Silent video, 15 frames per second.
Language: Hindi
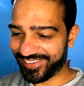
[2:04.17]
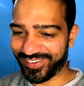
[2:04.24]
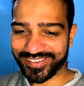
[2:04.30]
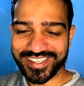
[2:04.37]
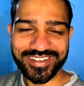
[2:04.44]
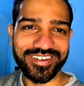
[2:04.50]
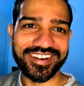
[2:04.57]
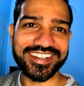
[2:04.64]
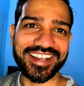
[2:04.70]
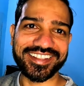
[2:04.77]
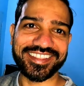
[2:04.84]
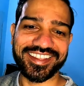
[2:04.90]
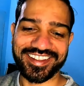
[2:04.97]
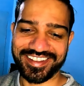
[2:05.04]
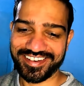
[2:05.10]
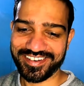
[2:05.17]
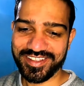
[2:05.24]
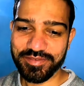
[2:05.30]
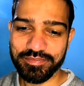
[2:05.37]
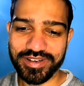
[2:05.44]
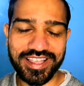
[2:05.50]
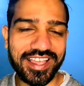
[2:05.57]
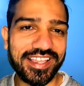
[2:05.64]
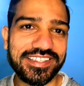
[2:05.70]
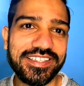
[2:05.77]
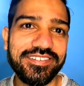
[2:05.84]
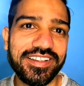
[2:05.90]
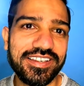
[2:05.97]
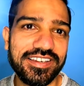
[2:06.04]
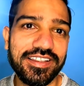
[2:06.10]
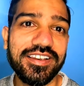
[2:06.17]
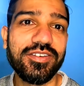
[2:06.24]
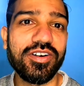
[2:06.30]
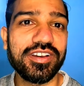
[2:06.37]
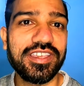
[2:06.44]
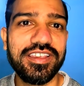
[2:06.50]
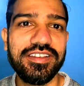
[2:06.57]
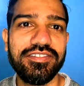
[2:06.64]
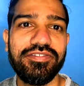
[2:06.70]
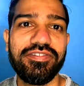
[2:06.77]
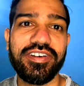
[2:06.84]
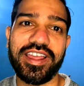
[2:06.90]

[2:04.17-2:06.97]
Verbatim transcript: लौकी कौन खाता है यार मतलब ऐसी वाली नहीं लौकी